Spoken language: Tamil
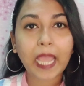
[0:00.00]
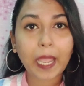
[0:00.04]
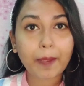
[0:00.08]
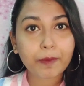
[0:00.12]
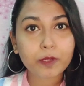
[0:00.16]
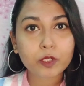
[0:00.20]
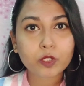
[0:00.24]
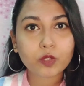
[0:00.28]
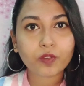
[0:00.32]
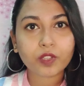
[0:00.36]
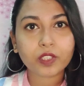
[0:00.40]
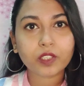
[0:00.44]

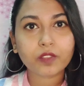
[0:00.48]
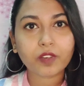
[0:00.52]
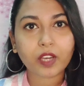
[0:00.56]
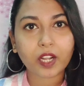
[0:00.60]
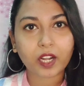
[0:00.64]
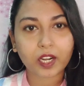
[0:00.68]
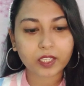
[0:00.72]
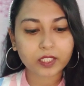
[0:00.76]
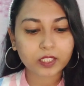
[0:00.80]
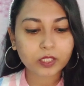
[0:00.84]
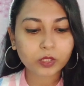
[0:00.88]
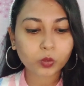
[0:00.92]
டேமேஜும் வந்து
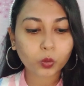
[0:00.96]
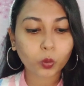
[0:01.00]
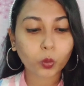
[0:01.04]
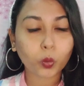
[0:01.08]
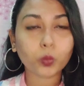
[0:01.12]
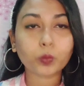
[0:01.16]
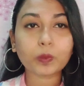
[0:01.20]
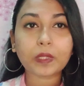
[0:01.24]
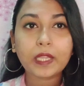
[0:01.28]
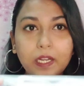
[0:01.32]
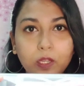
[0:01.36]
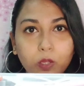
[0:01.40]
வராது ஸோ
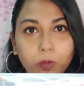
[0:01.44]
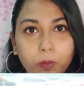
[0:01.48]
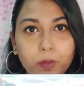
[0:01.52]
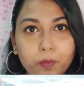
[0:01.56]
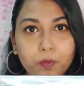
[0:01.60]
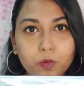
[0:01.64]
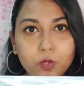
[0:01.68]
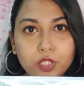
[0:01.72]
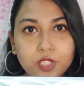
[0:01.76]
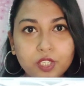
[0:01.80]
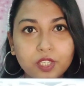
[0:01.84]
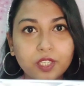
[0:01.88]
எனக்கு ரொம்ப
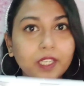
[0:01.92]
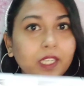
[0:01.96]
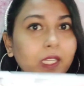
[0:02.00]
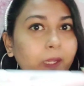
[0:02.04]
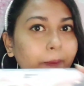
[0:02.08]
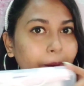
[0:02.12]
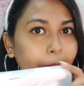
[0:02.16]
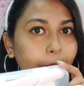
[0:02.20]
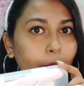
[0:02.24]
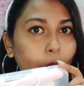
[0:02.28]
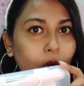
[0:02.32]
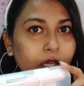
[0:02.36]
பிடிச்சிருக்கு
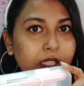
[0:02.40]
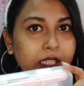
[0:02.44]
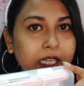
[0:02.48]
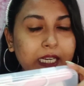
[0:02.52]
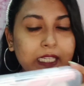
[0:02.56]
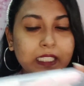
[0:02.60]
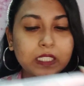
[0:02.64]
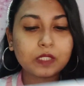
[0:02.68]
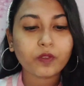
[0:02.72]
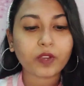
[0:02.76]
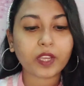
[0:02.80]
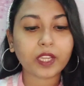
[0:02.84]
இந்த மாதிரி
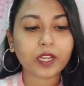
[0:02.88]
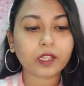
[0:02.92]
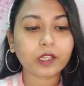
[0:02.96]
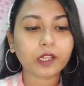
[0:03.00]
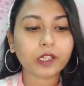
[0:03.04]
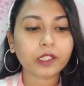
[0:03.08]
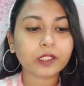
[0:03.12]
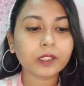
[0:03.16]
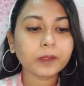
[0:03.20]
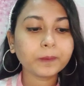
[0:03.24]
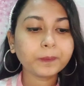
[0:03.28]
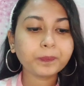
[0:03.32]
பாக்ஸில் ரிசீவ்
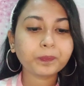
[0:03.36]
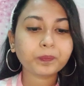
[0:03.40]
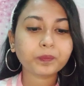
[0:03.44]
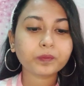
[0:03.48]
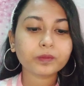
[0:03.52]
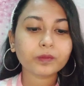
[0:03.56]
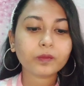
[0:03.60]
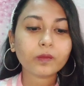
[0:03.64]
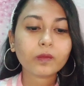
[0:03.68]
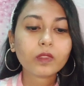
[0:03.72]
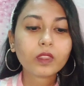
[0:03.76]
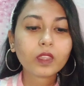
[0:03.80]
ஆகிருக்கிறது
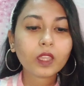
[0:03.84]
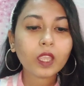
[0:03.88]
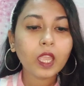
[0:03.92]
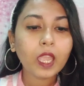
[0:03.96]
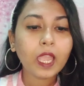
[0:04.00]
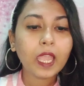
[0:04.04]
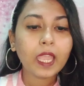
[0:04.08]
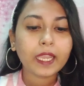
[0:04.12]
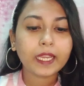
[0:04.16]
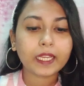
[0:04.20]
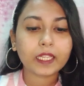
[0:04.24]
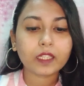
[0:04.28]

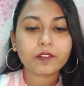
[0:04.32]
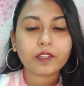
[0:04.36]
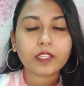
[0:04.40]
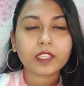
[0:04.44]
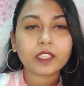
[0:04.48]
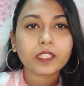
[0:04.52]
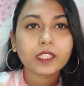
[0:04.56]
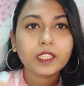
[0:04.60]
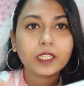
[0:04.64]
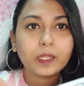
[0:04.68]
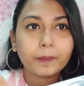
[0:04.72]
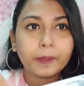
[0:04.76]
இது
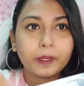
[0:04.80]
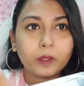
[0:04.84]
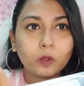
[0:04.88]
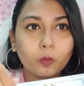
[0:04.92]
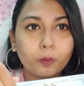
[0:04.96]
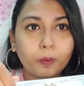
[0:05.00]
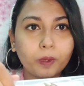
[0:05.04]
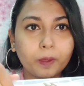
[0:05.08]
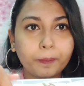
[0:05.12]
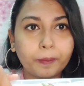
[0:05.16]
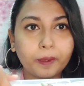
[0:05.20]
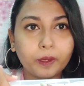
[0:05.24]
வந்து இந்த மாதிரி
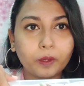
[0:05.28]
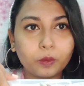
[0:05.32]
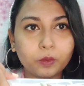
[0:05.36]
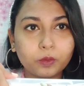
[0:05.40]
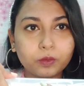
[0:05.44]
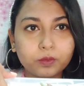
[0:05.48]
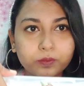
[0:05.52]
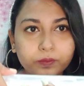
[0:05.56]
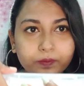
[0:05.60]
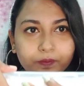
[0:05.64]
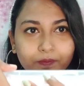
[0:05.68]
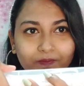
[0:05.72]
ஓப்பன் பண்ணணும்